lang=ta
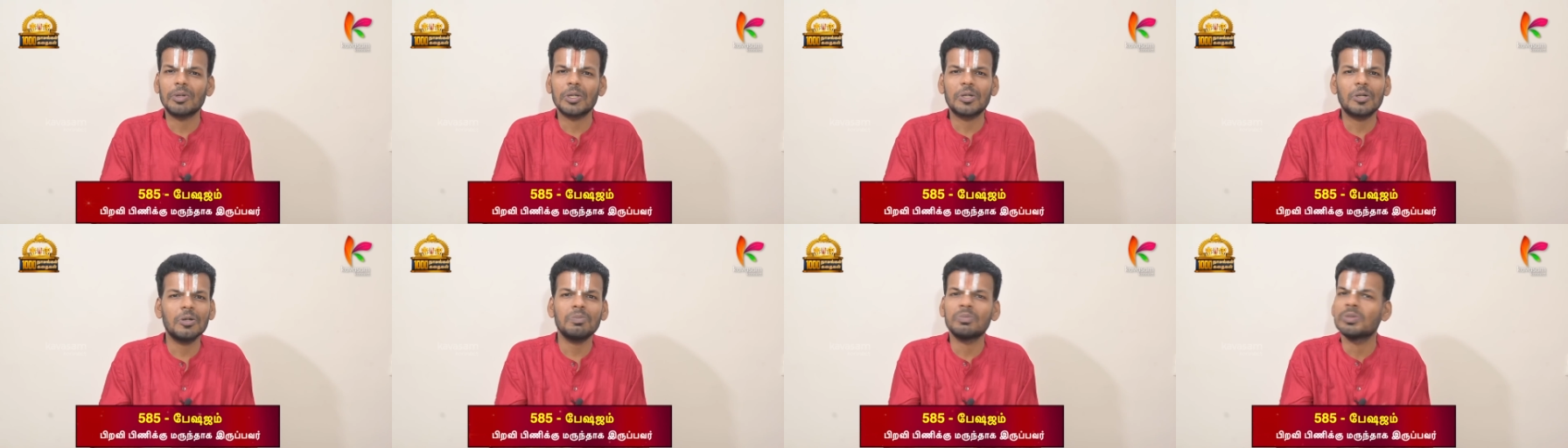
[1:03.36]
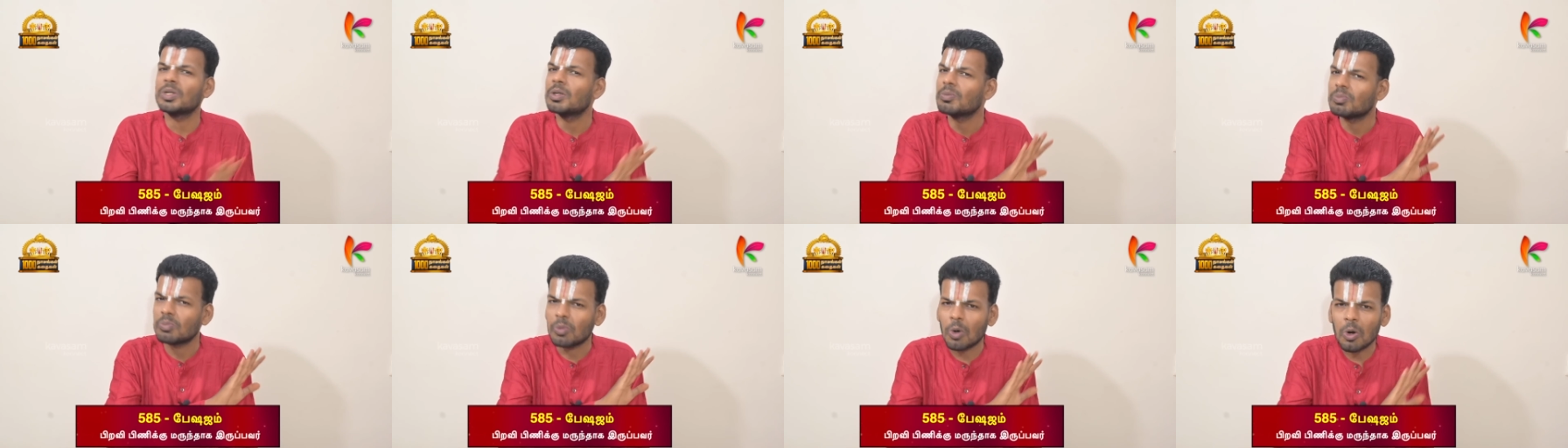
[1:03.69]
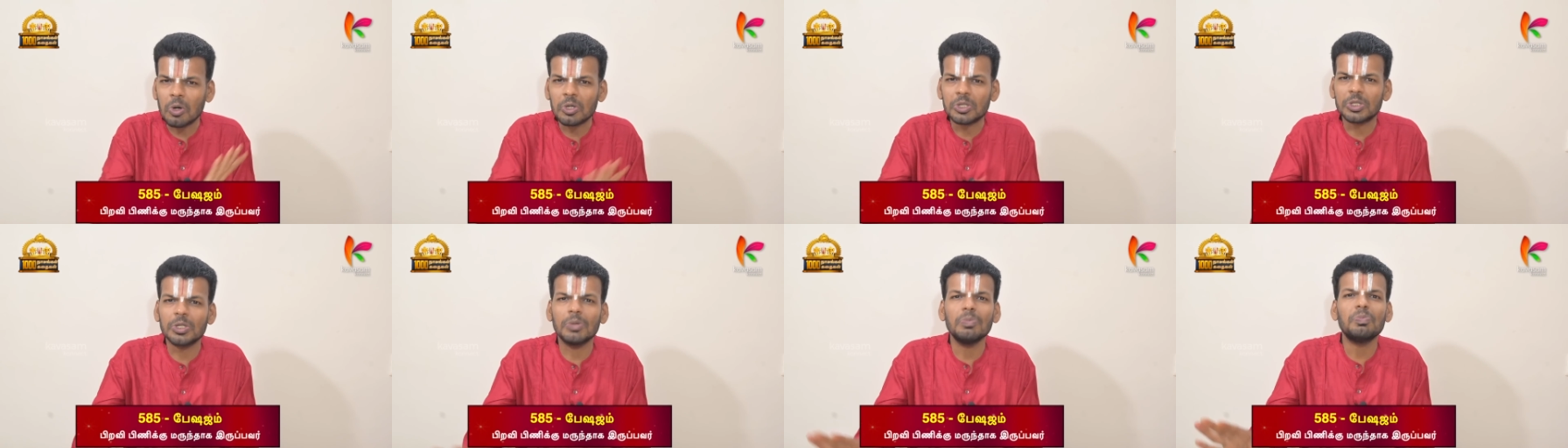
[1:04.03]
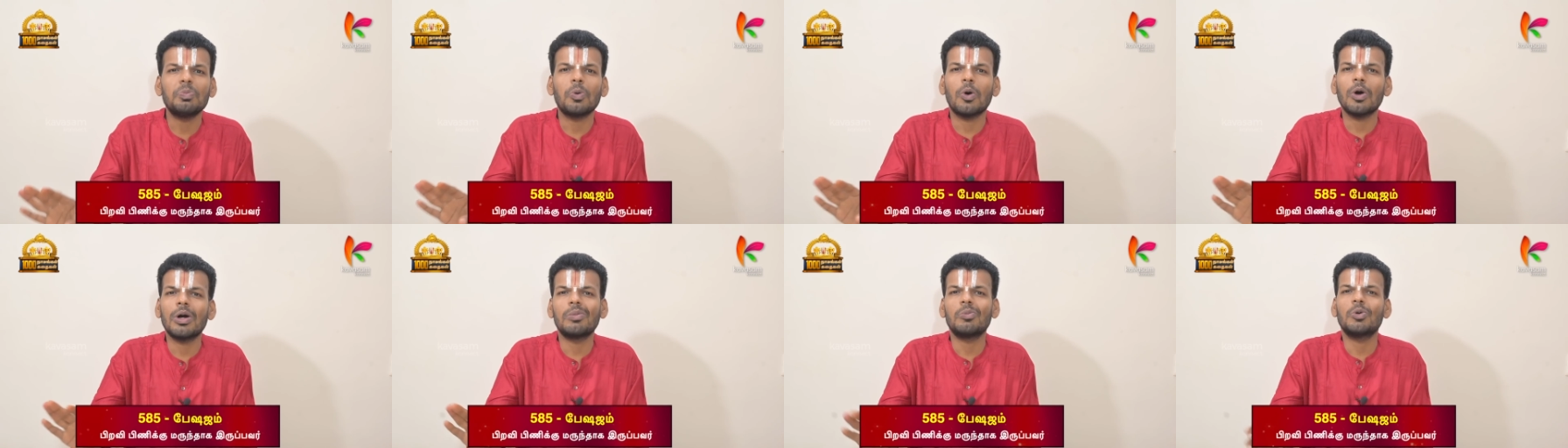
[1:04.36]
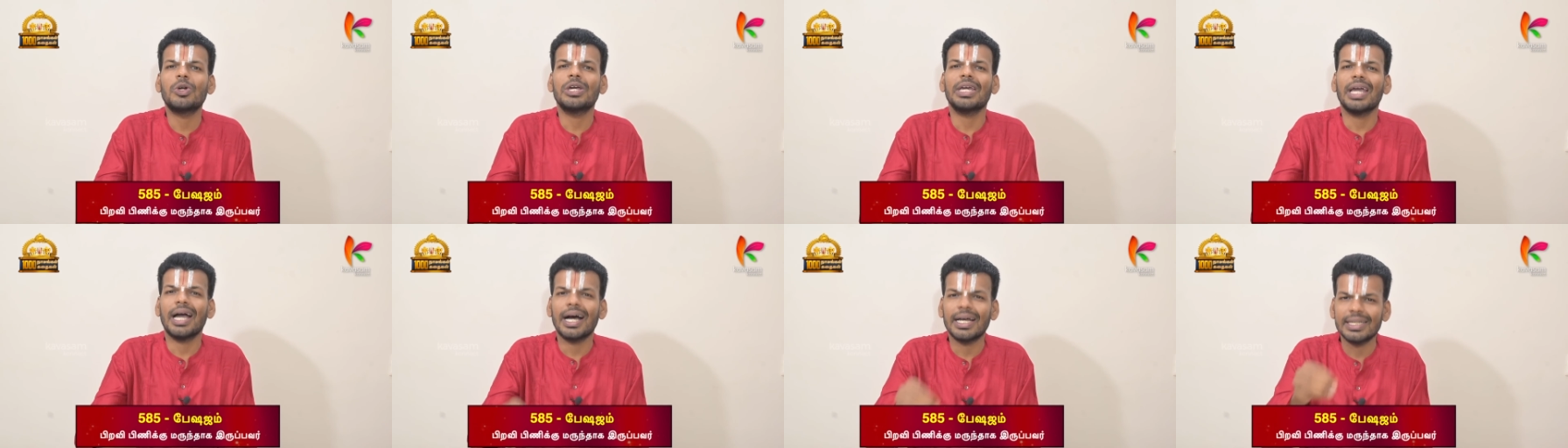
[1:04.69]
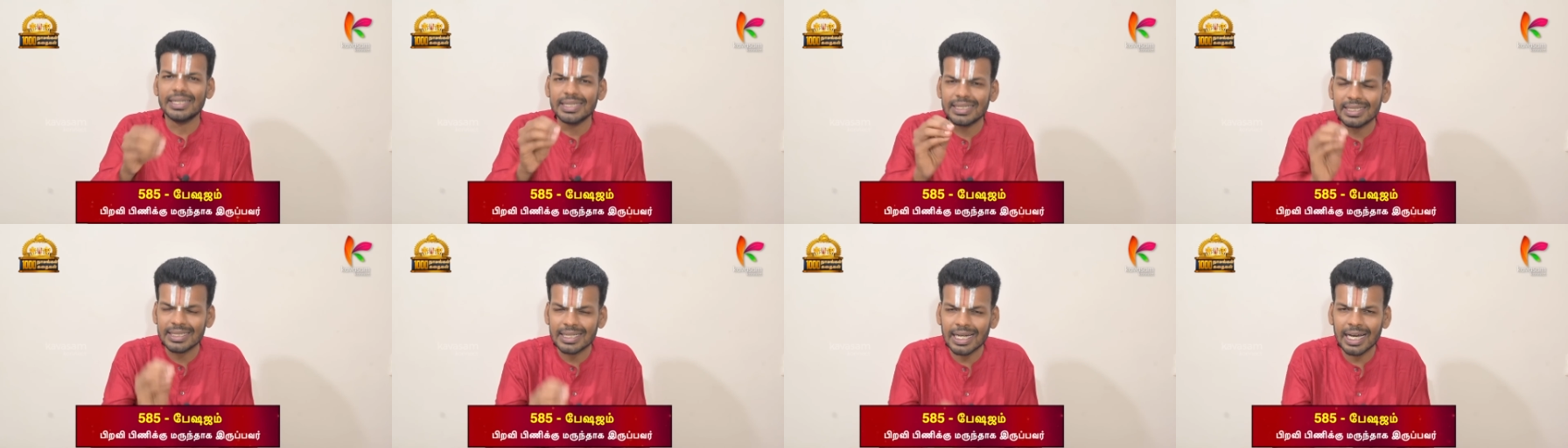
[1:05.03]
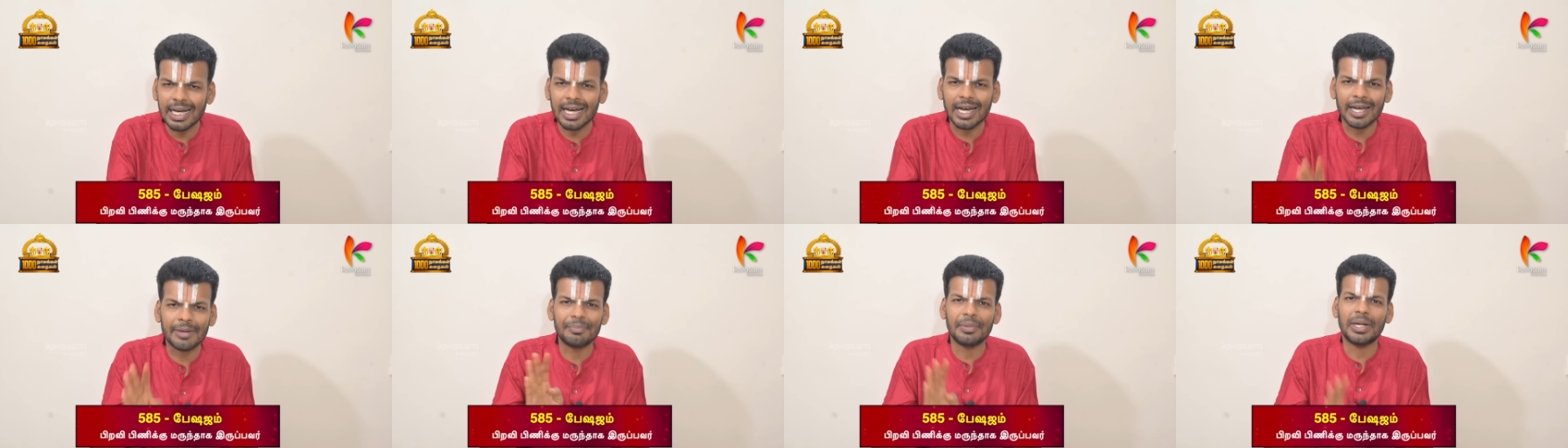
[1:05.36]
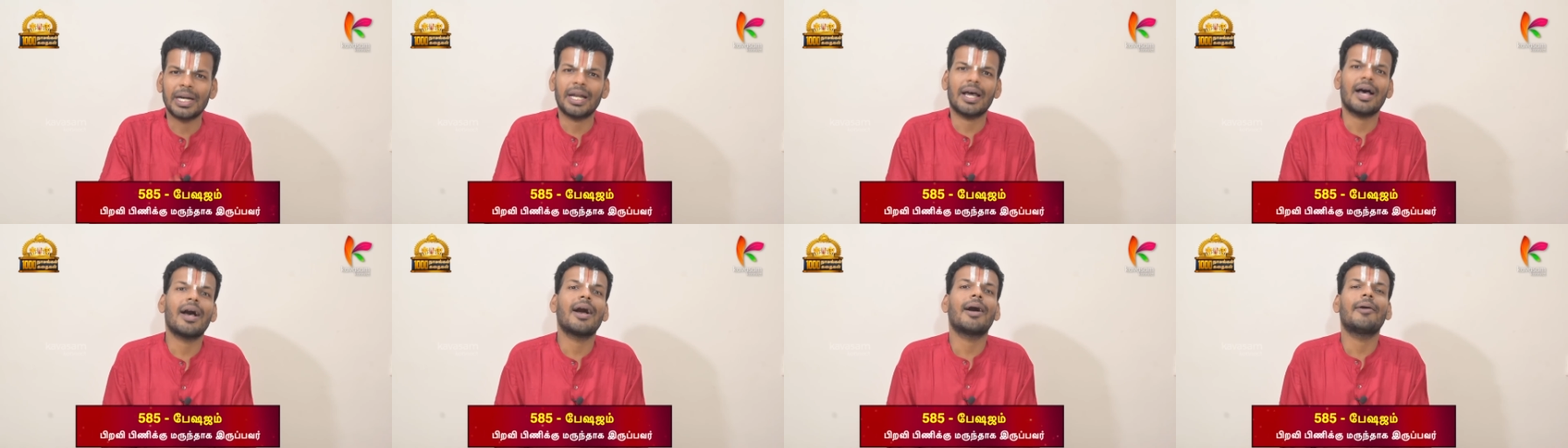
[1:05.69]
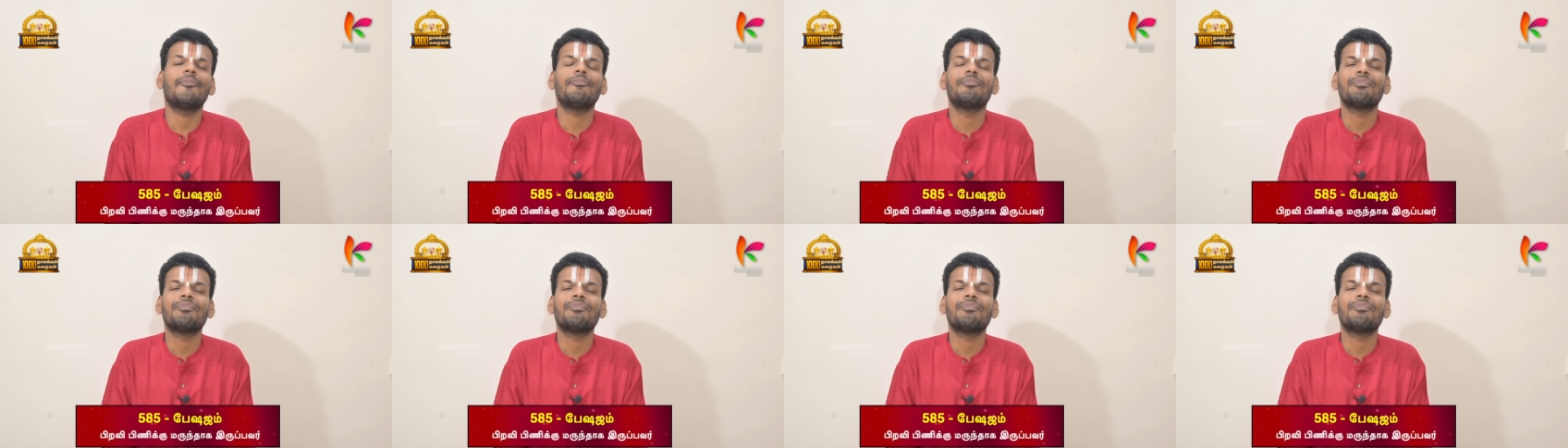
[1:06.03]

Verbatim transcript: மட்டும் மோட்சம் போக முடியாது ந கர்மனா